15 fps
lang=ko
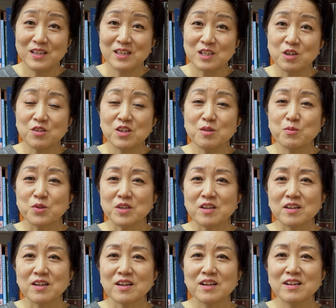그러다
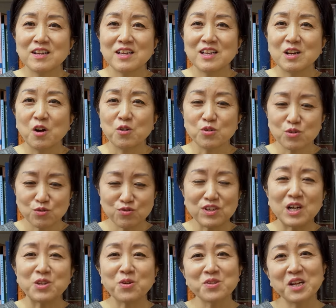보니까
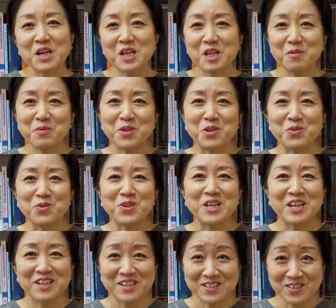누가 더 살아남기
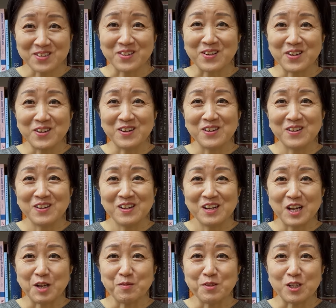유리했겠어요?
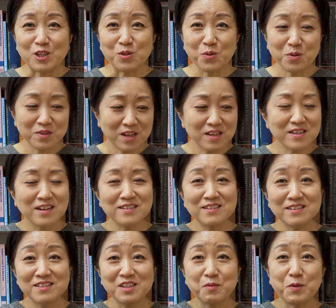아무래도 세상
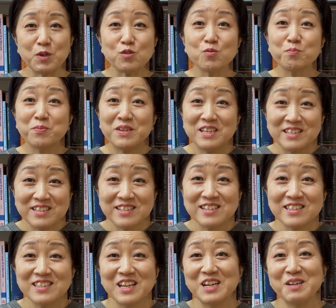시스템하고
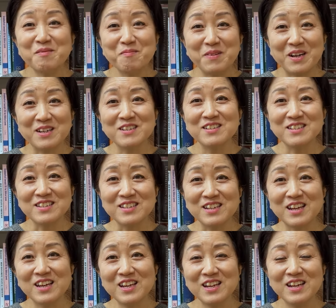비슷한
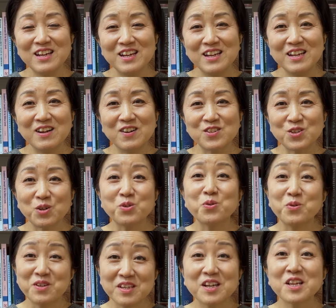방식의
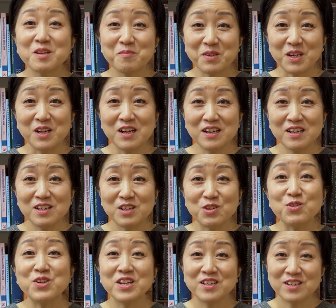전통이 살아남기가
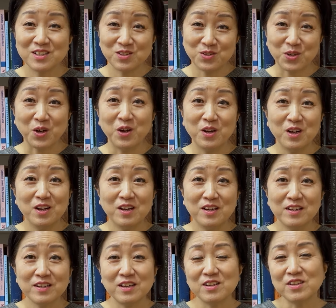유리했겠죠.
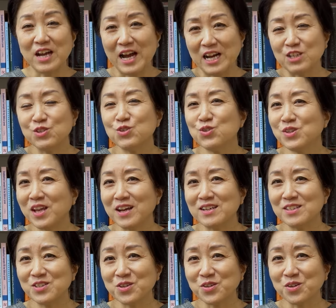그래서 아주
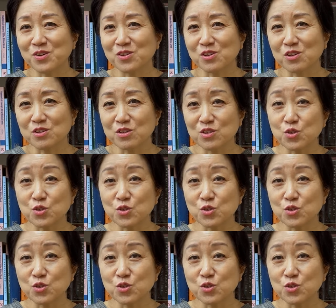대안적이었던 그